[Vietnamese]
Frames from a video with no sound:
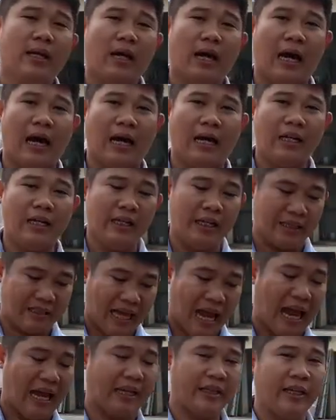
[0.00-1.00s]
À, hiện
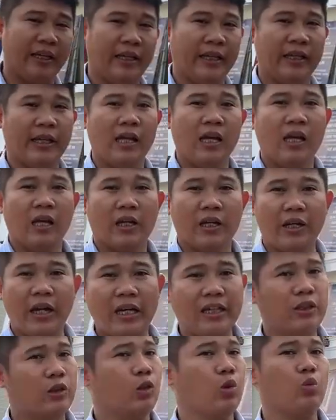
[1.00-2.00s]
tại thì
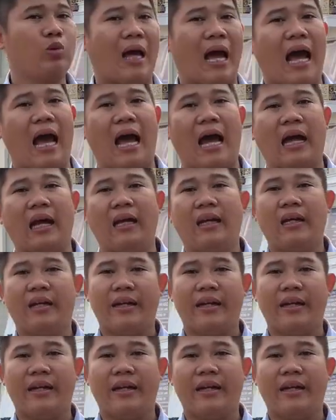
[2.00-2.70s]
đất chúng ta